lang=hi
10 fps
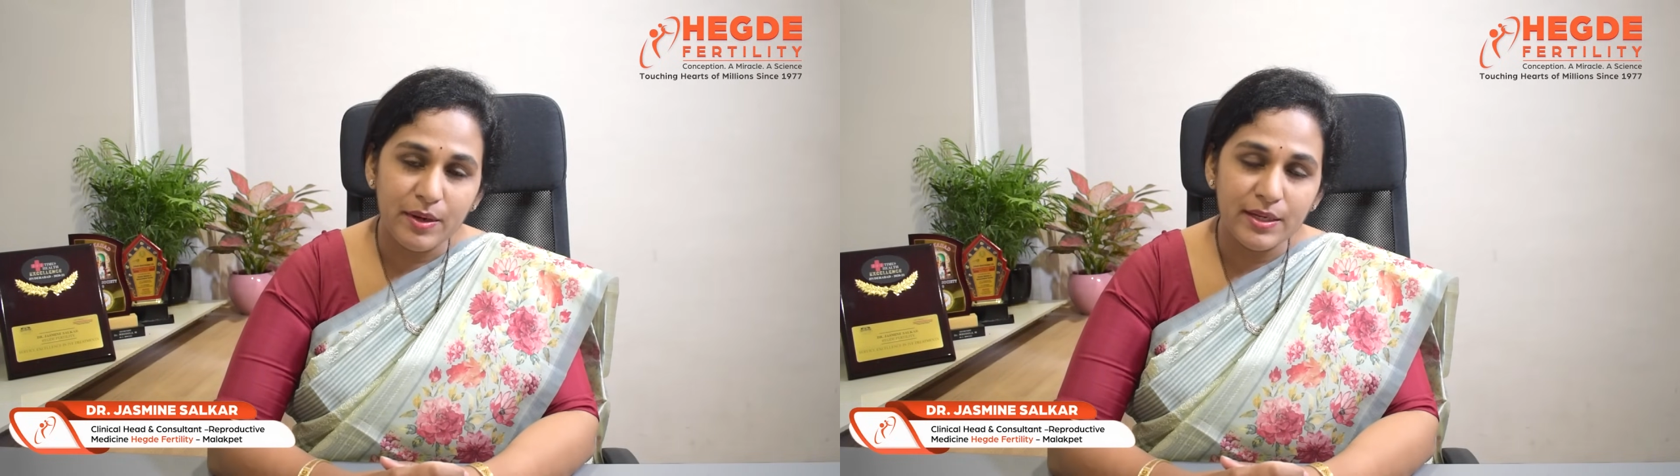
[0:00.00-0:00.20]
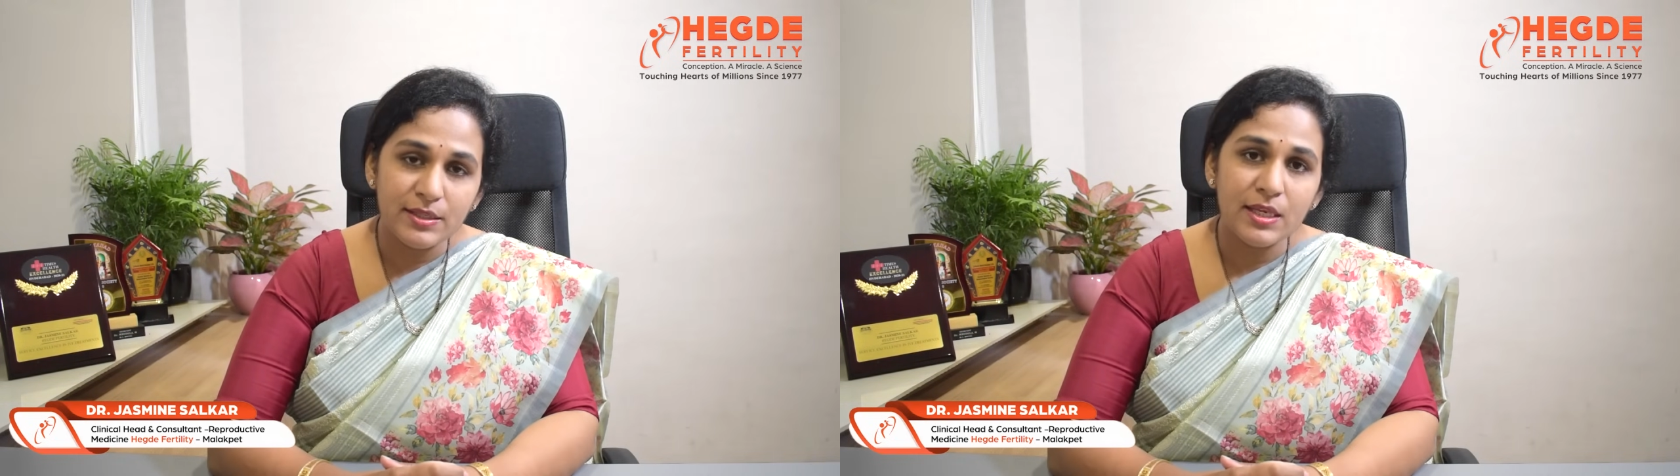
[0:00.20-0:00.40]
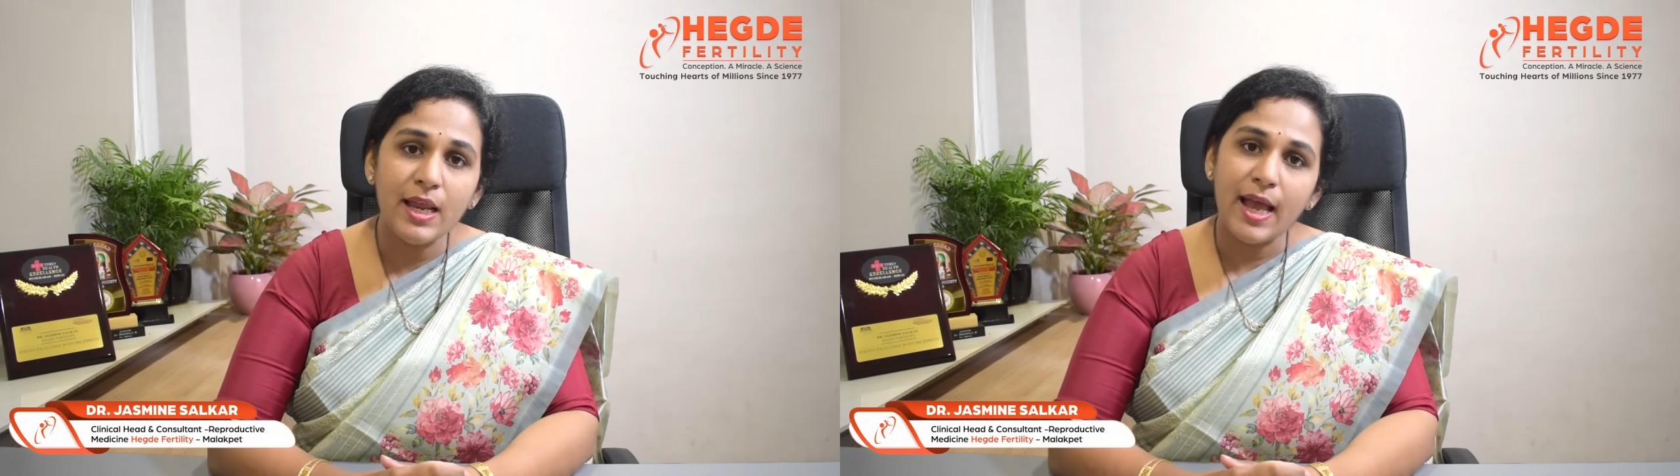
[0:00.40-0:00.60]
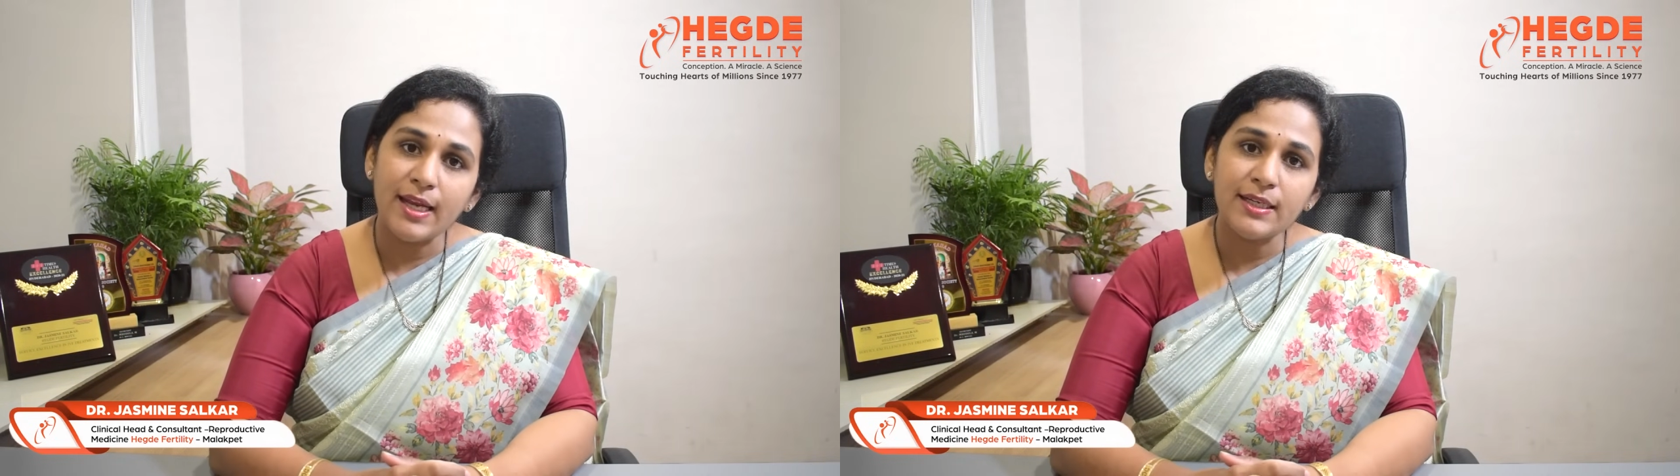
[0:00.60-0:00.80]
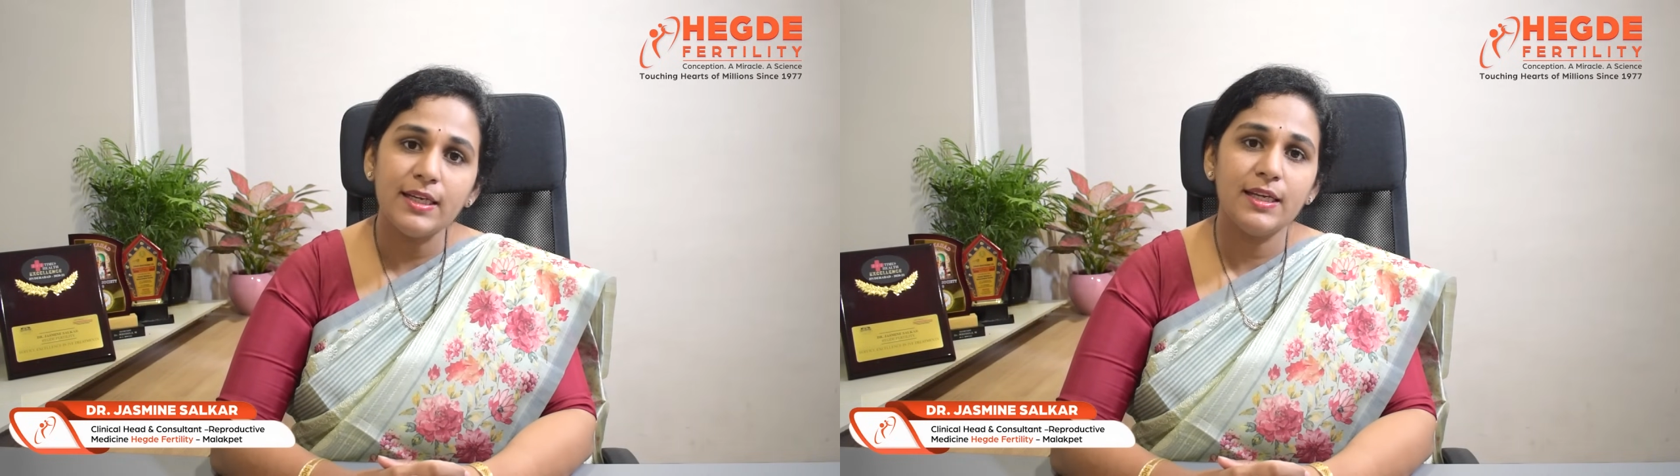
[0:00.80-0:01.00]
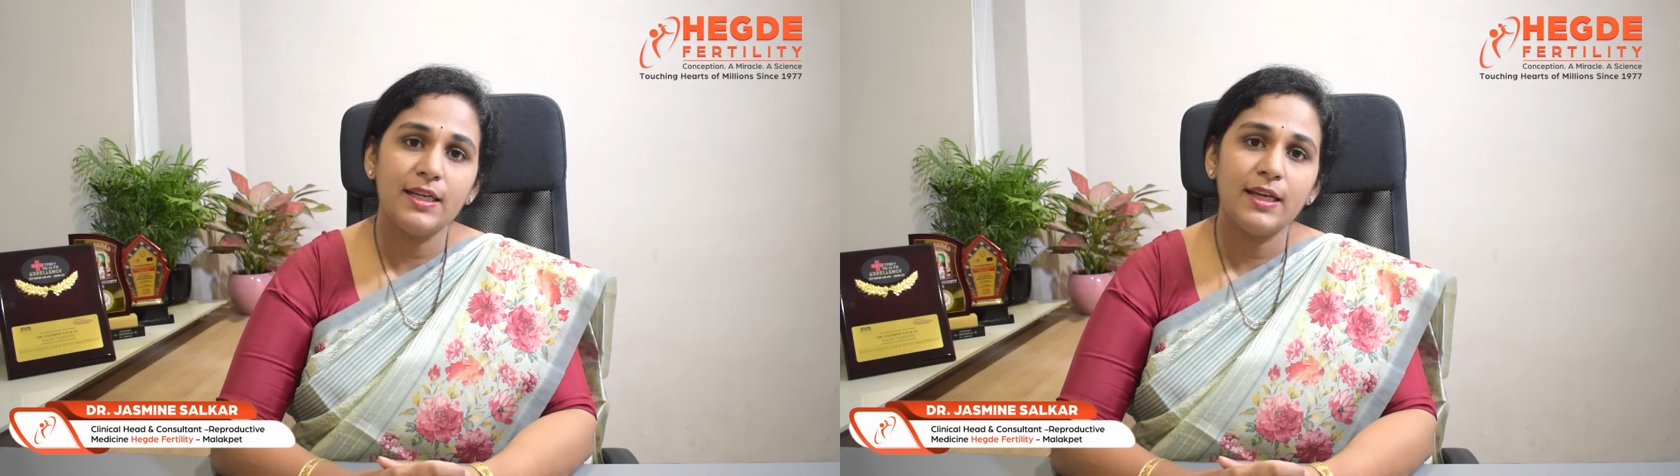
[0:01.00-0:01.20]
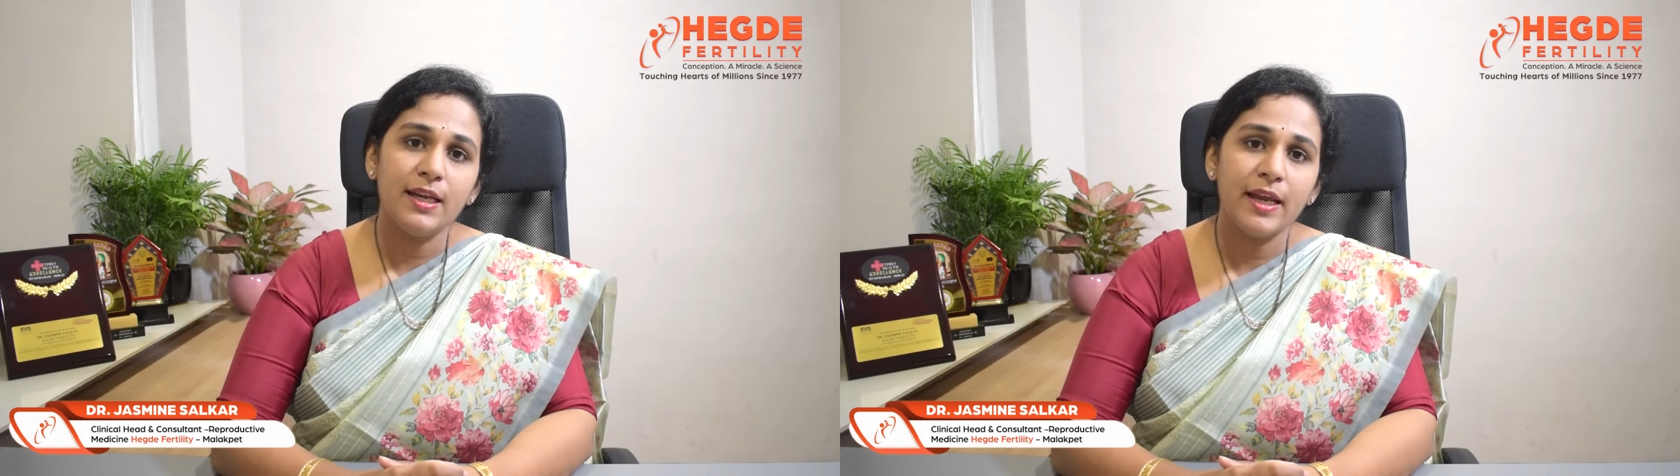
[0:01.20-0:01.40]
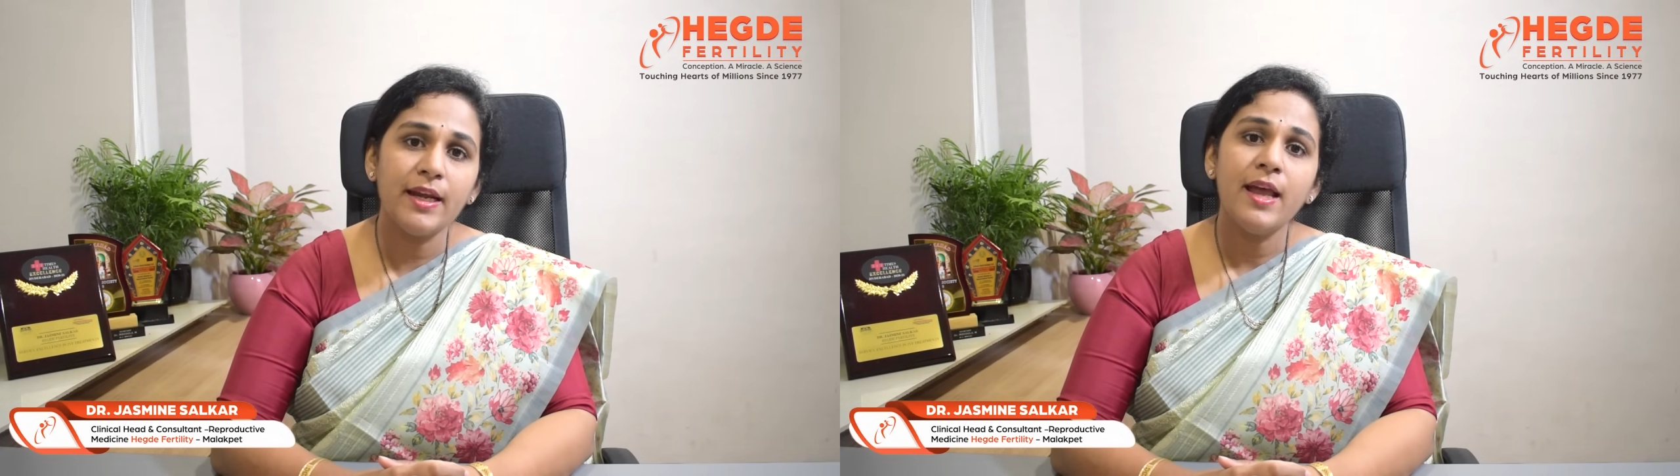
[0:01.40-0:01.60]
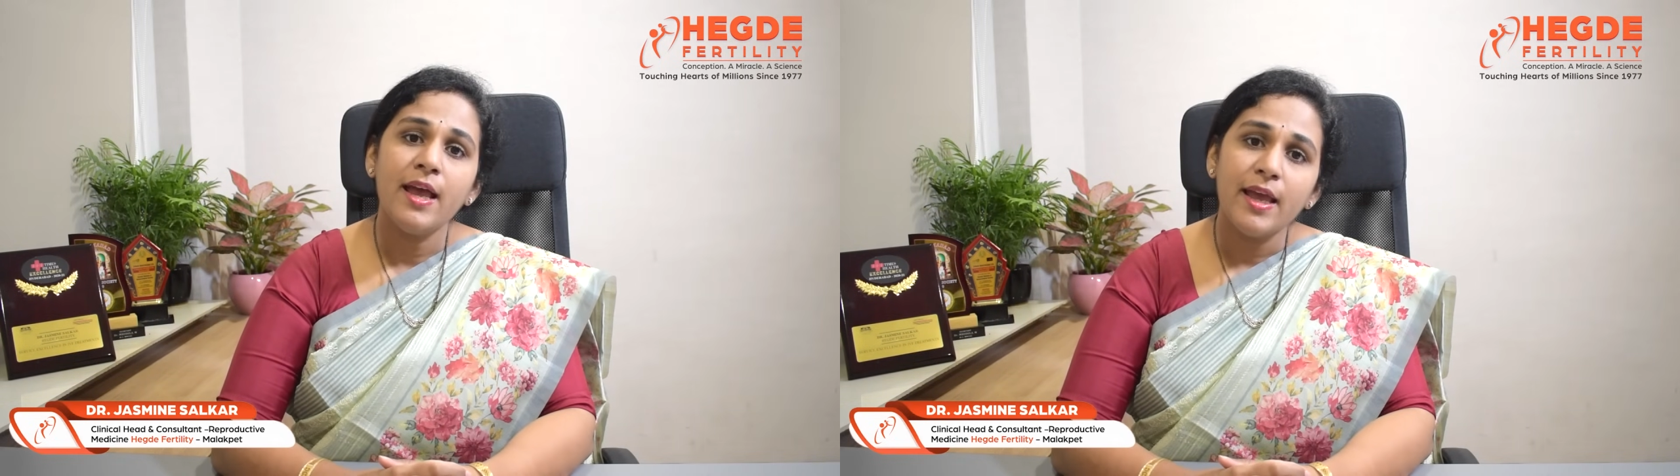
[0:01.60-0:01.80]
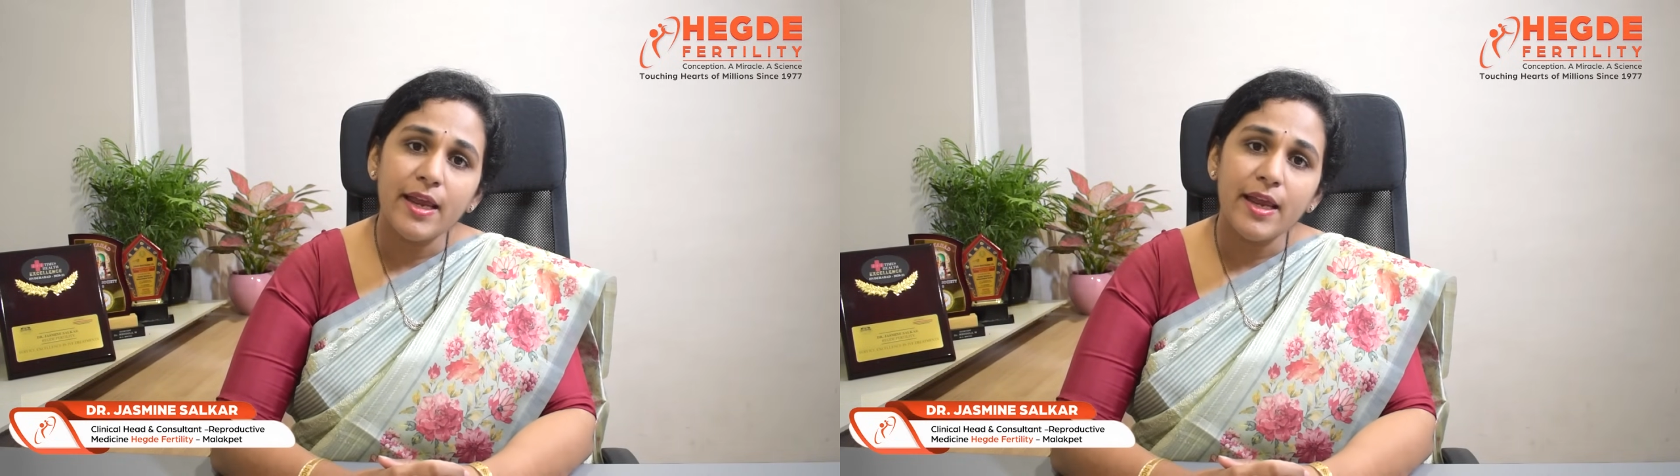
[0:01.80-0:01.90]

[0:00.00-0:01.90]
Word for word: मेडिसिन एंड क्लिनिकल हेड